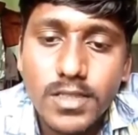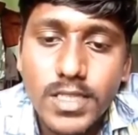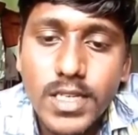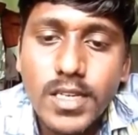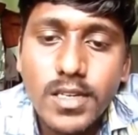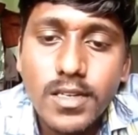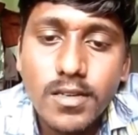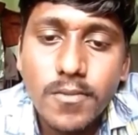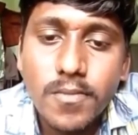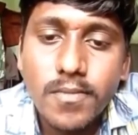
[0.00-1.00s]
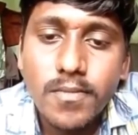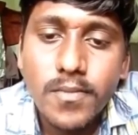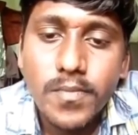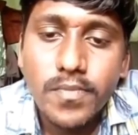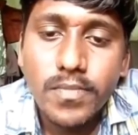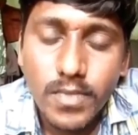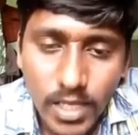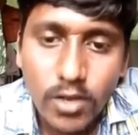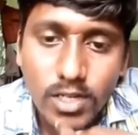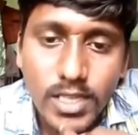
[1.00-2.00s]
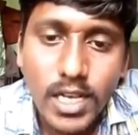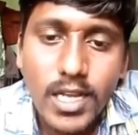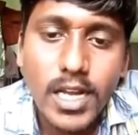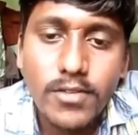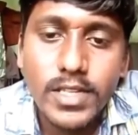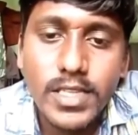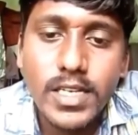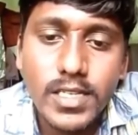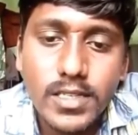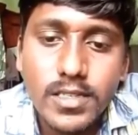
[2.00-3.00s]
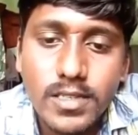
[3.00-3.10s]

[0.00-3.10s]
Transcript: గురించి నేను ఒక తెలంగాణ వ్యక్తిని